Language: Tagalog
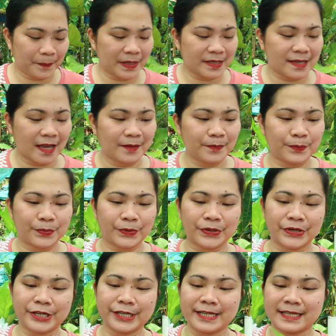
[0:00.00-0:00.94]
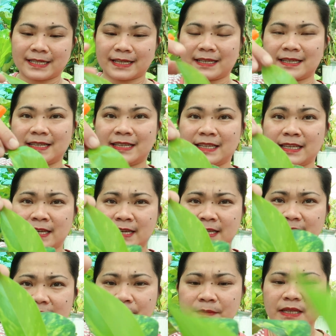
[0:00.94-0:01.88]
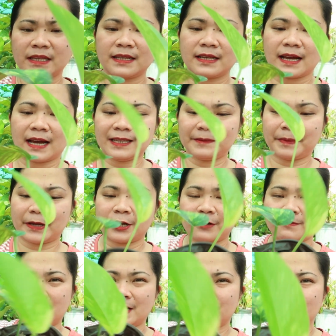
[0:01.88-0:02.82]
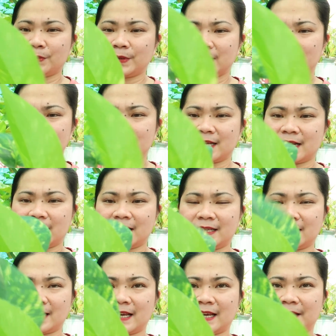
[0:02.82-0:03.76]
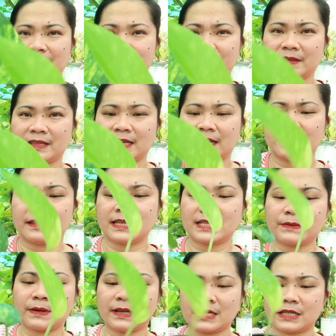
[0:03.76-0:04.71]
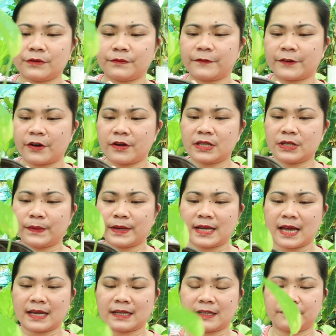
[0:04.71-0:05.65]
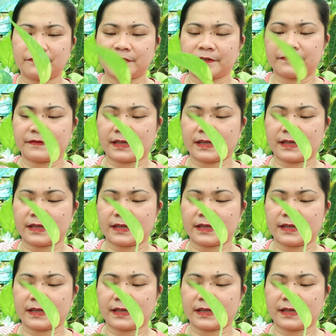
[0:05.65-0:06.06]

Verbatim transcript: Epi Sunburst na mid-cut pero may suhi na. Yan. This one is for only 150